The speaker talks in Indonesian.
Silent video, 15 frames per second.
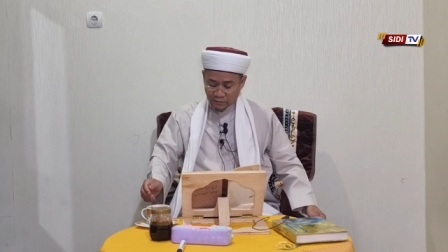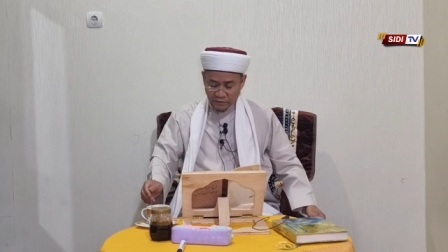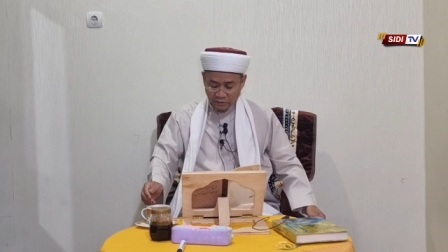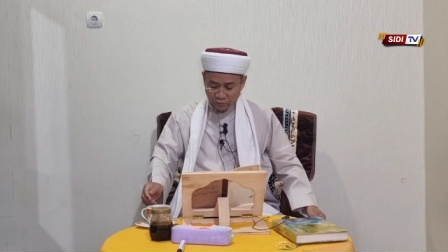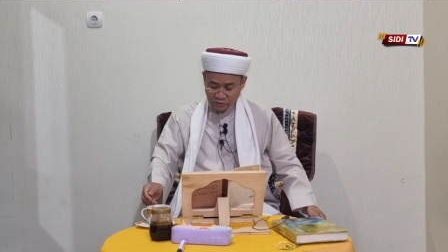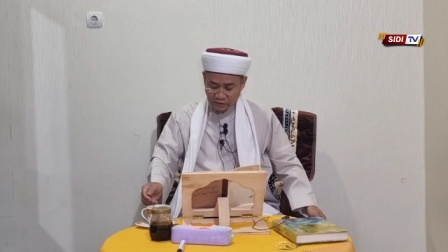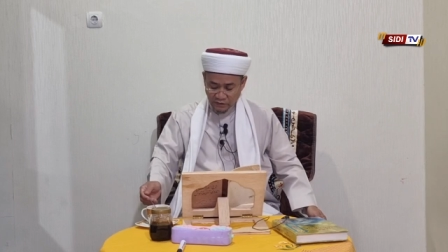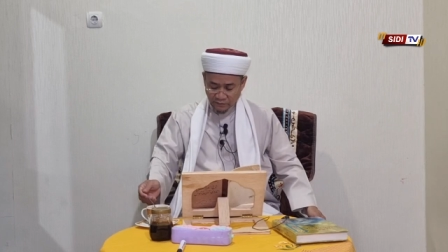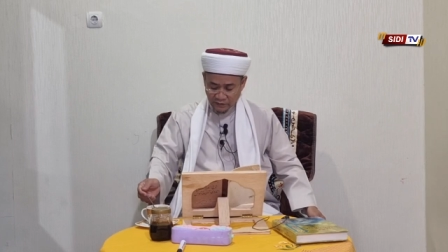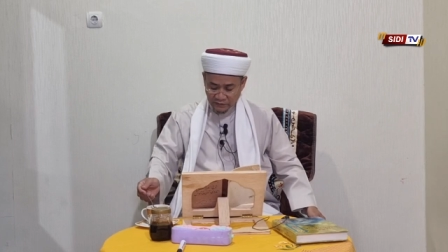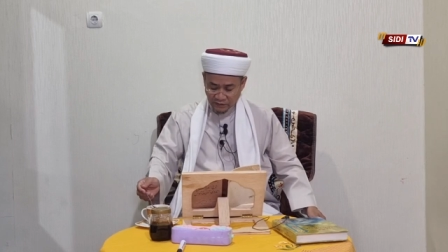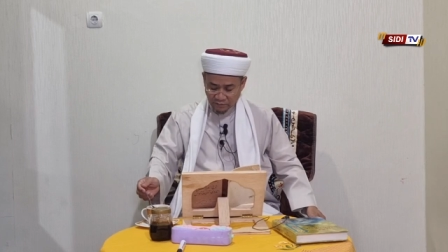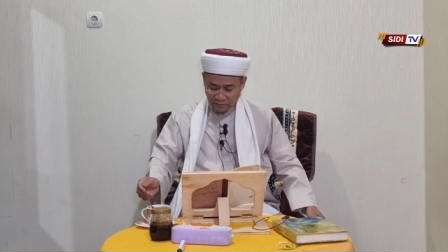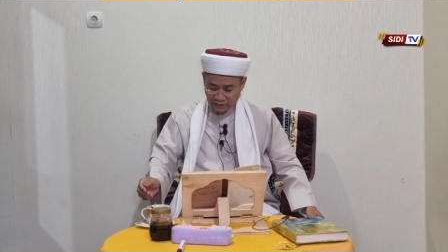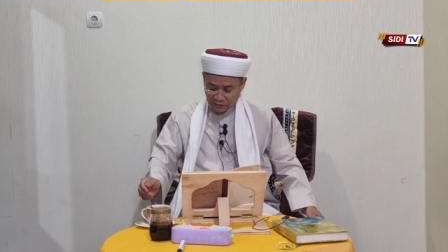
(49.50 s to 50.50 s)
Muslimin
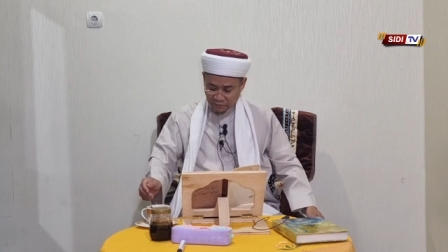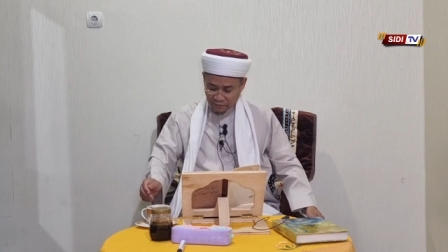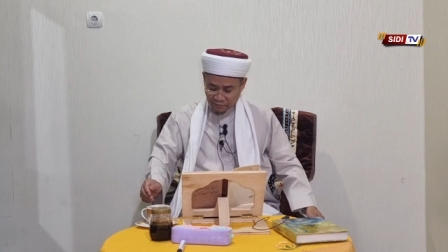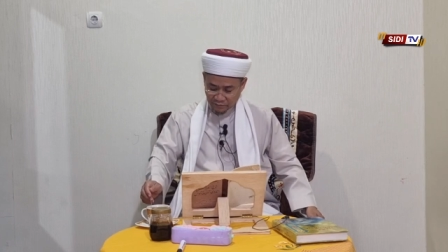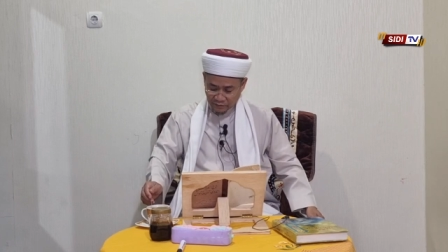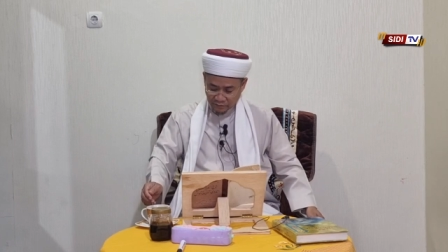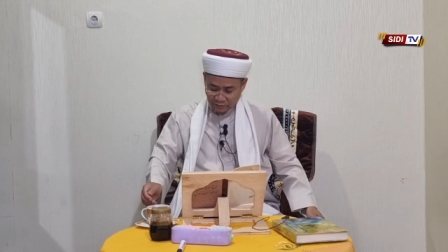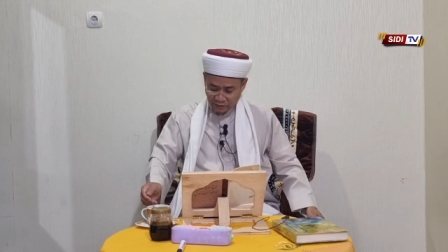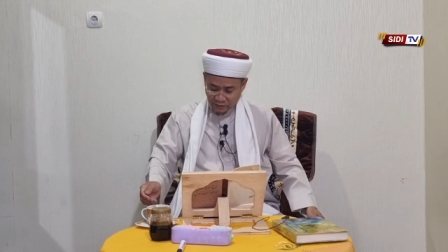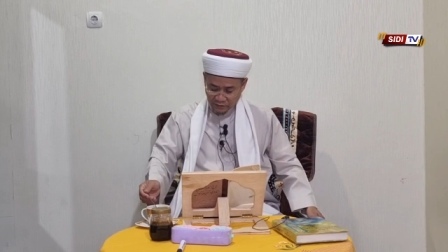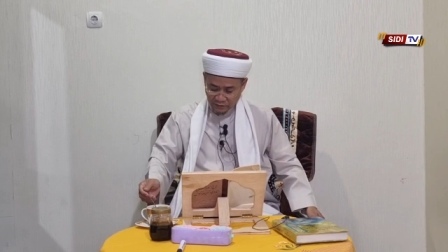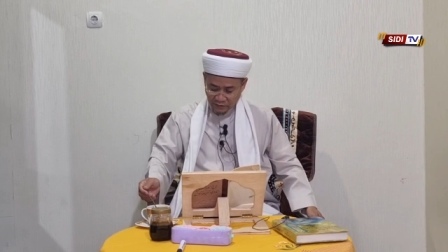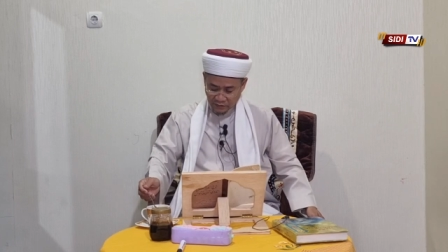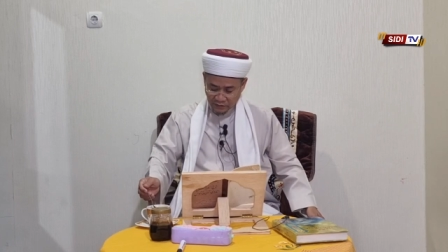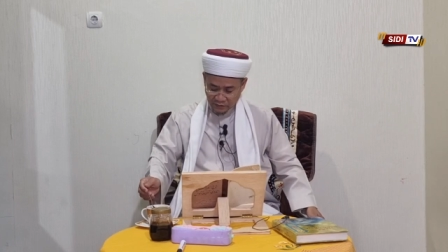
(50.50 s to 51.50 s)
muslimat yang
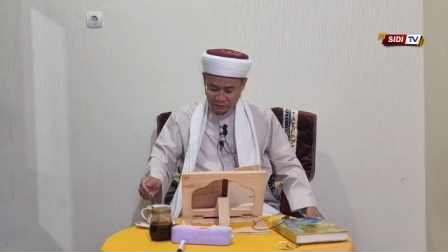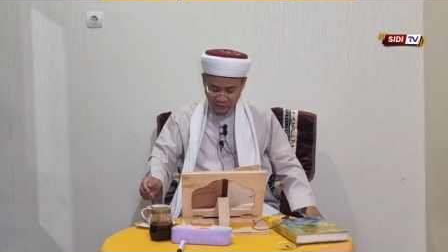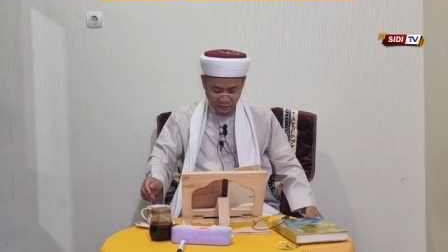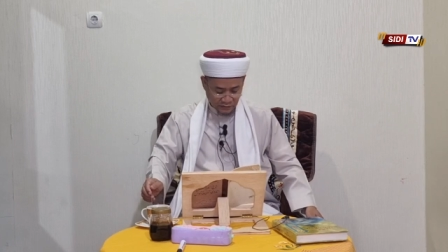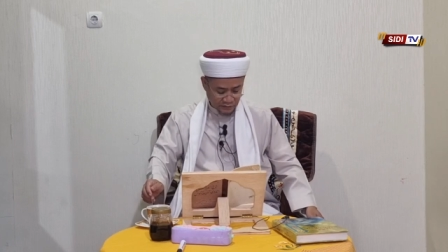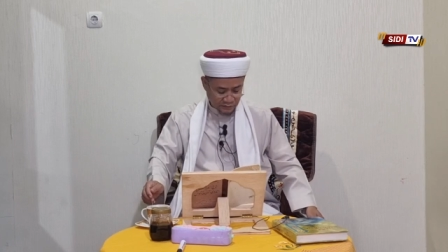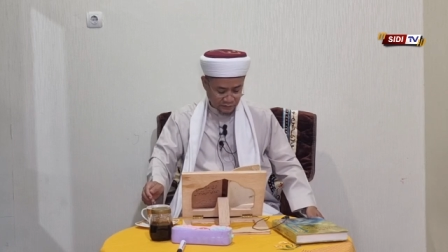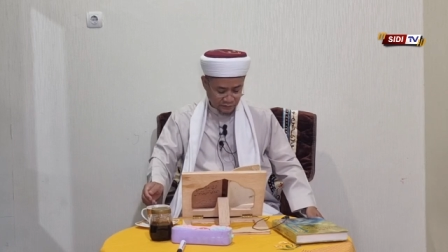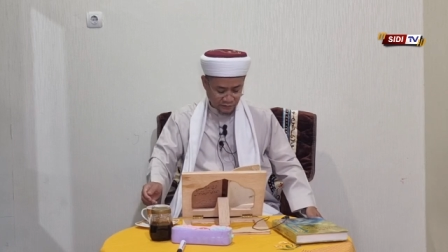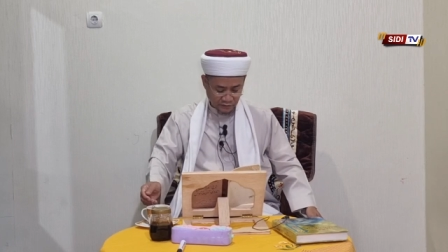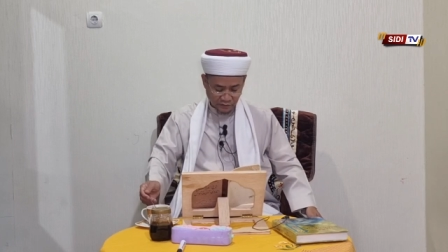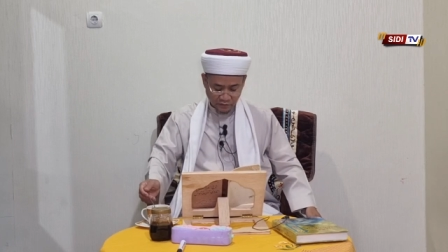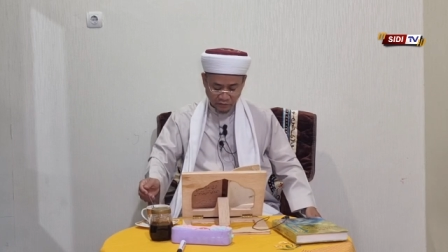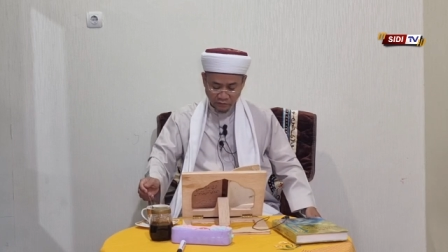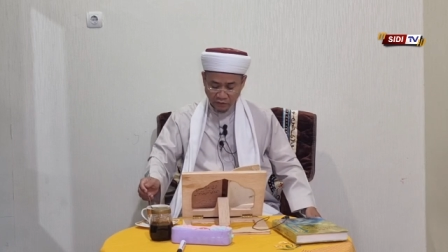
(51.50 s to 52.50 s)
berbahagia dengan
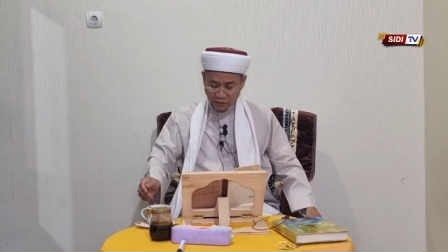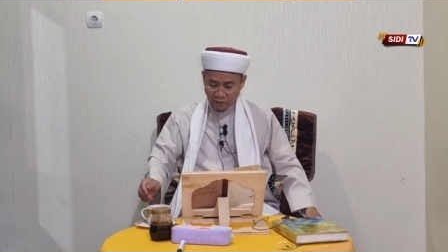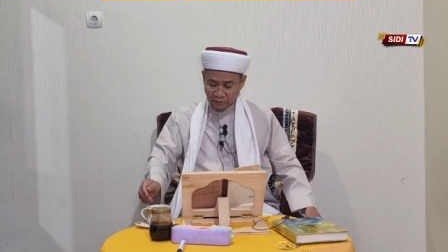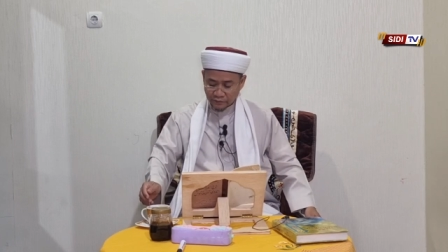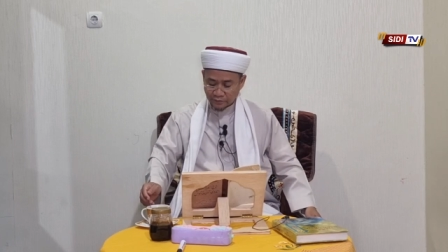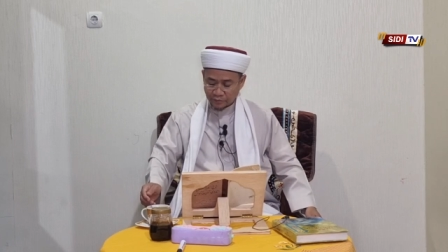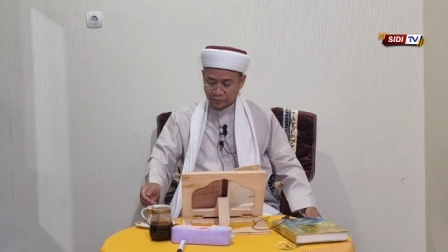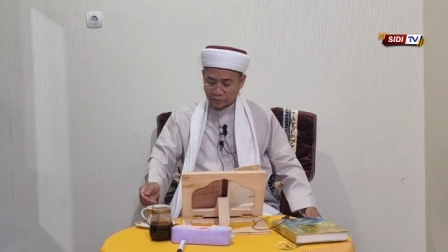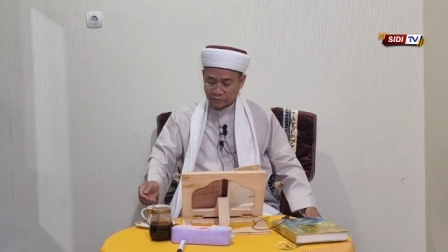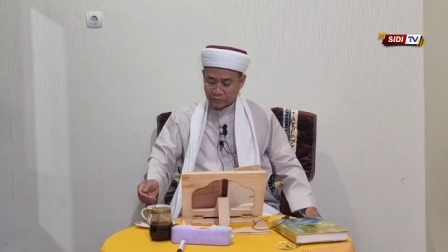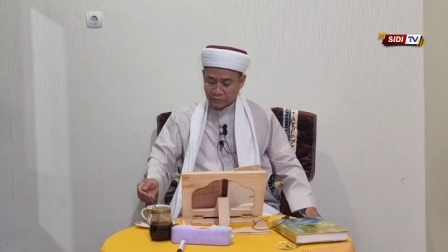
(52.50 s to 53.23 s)
izin Allah